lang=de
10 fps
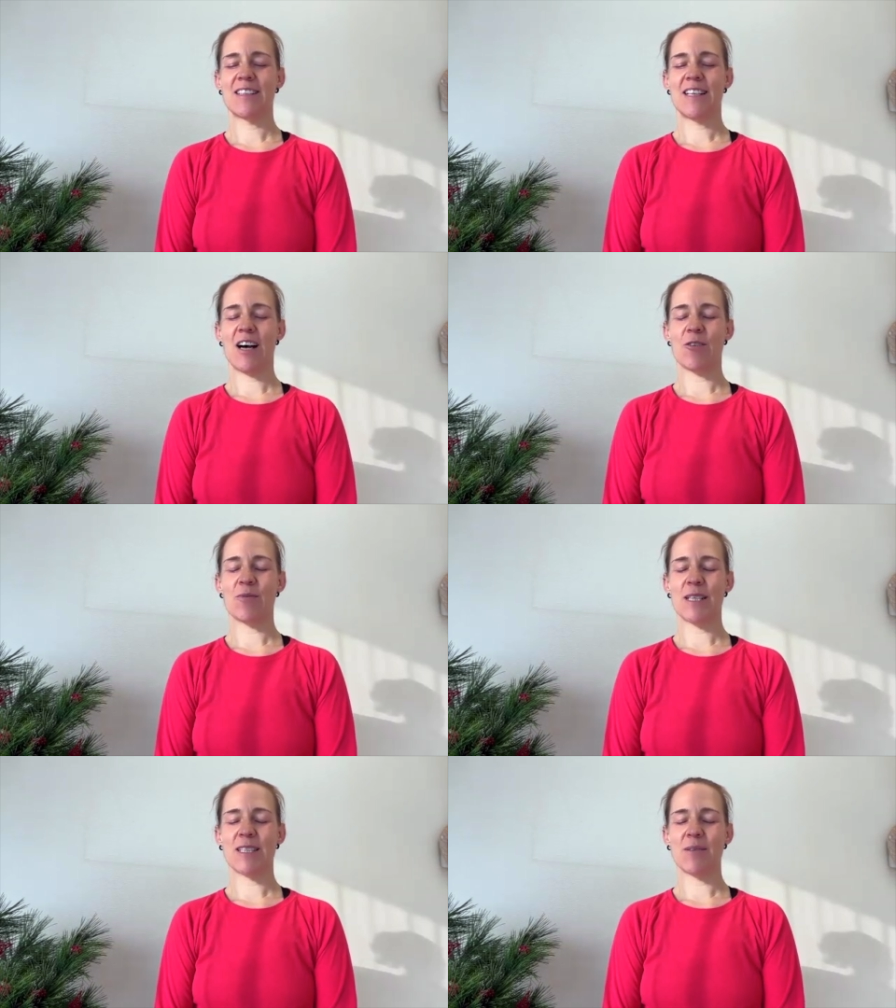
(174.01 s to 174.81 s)

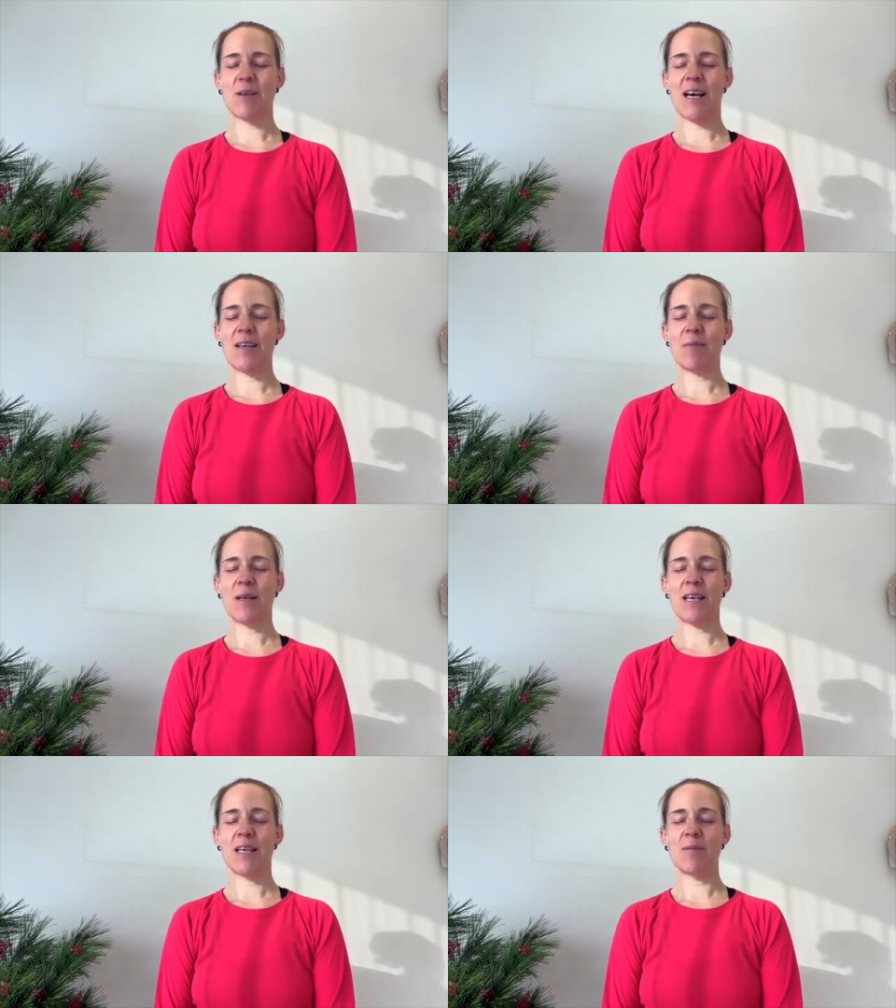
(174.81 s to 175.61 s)
Aufmerksamkeit bei
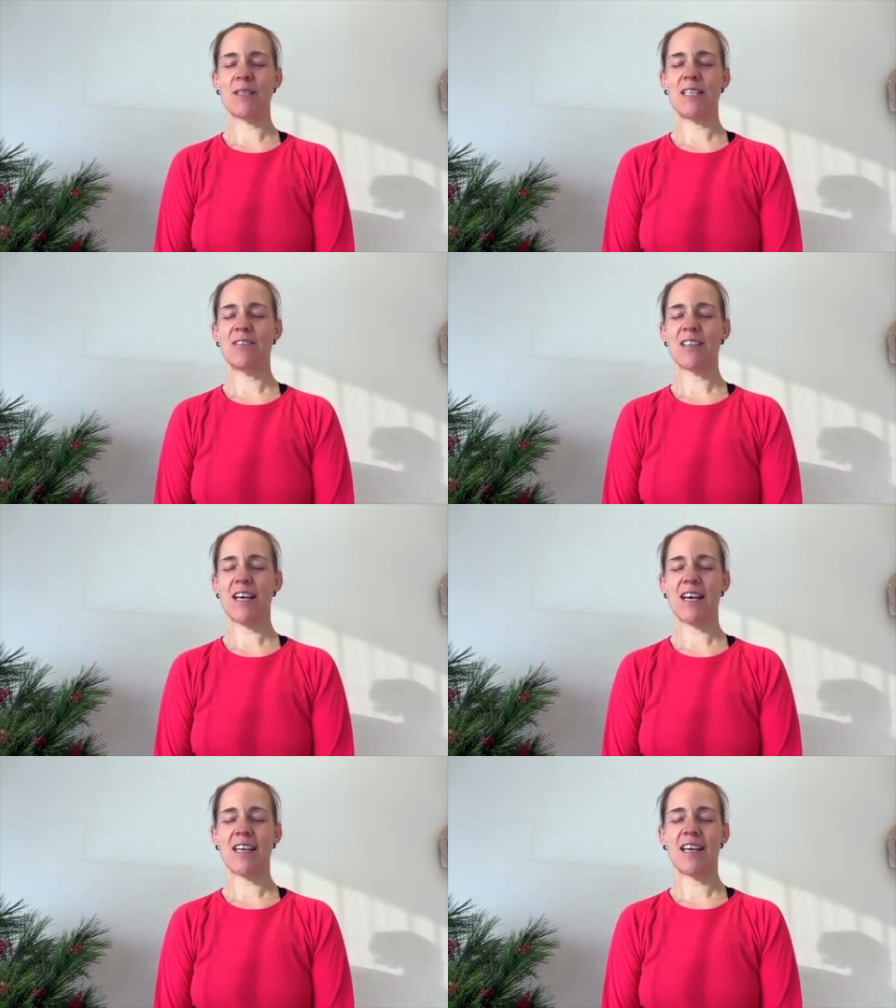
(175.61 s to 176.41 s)
deinem tiefen
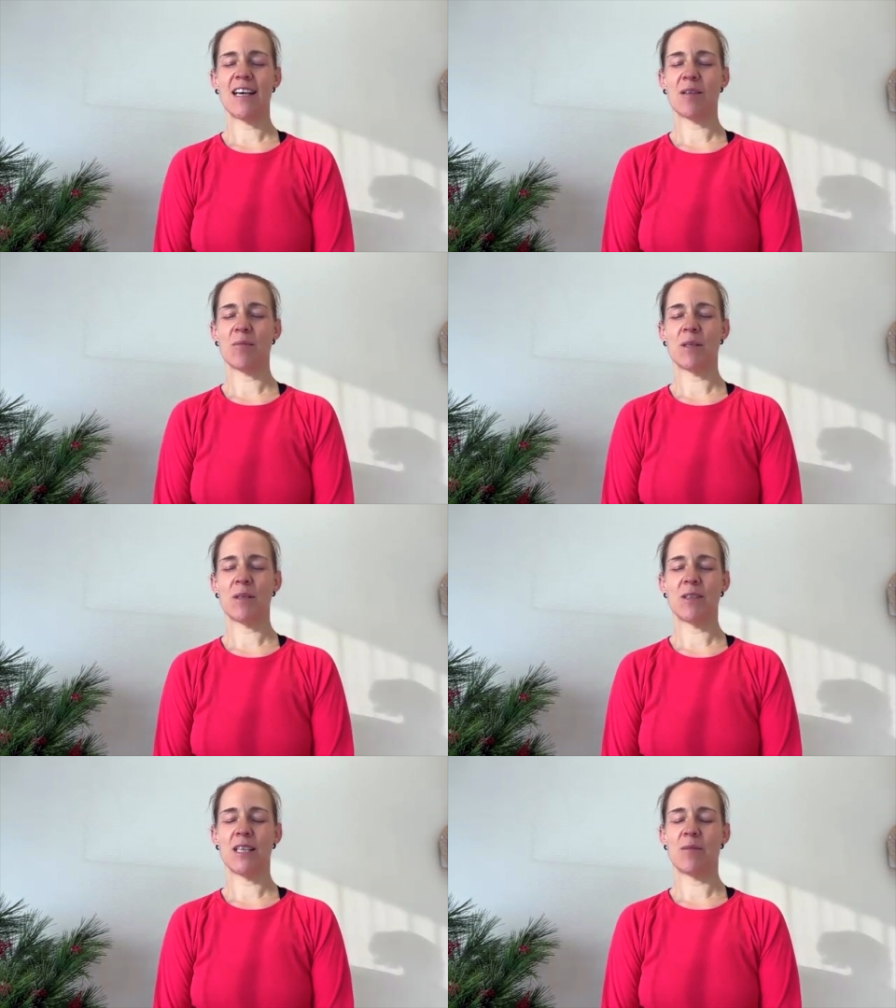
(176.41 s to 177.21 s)
Einatmen
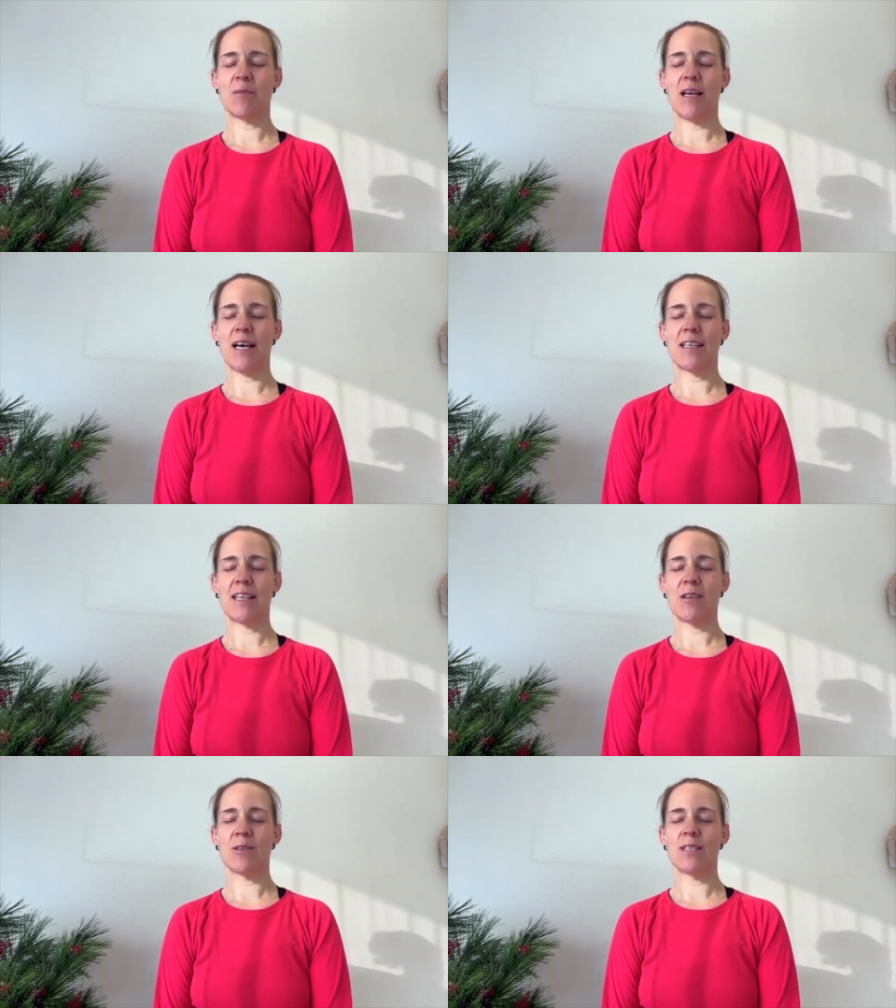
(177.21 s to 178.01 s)
und deinem langen
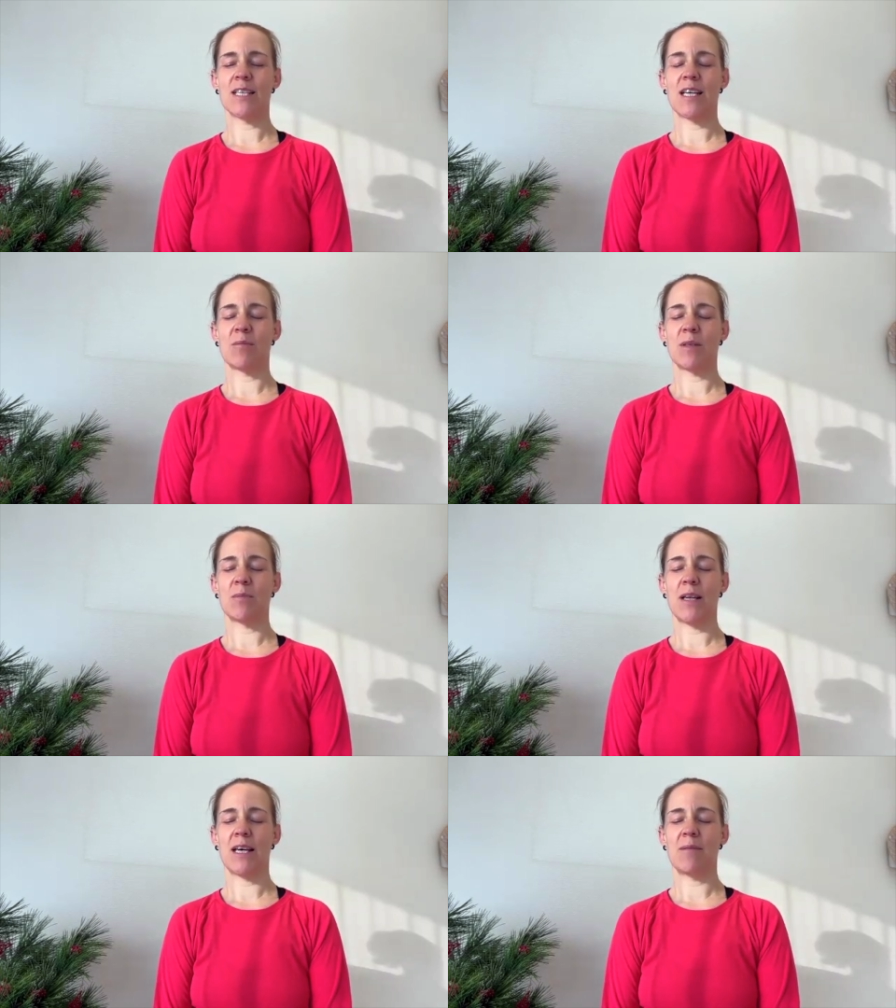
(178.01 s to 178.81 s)
Ausatmen
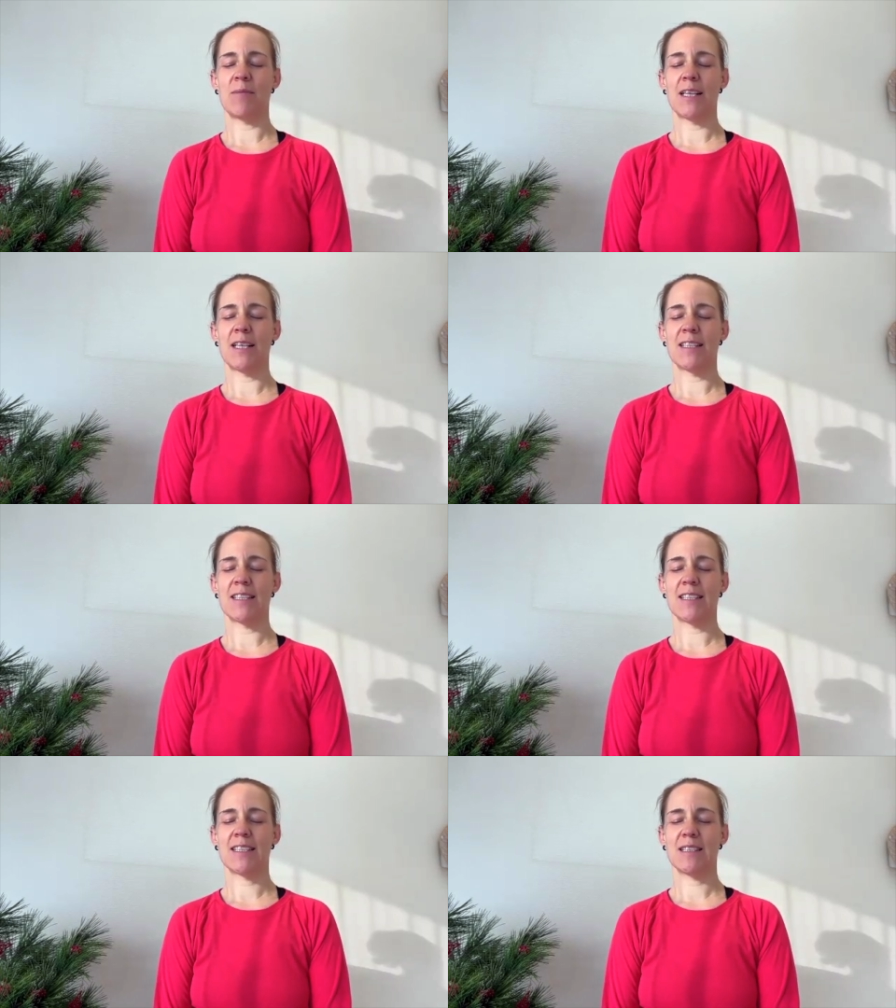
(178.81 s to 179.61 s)
bleiben
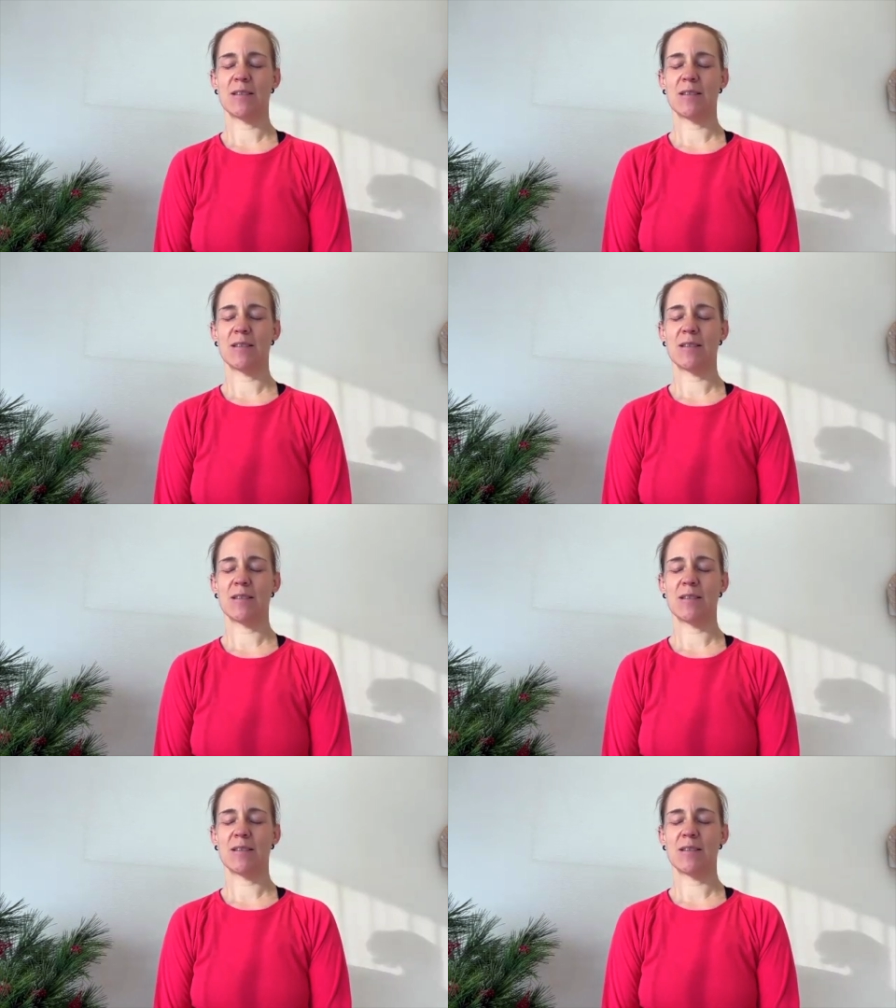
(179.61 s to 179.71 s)
kannst.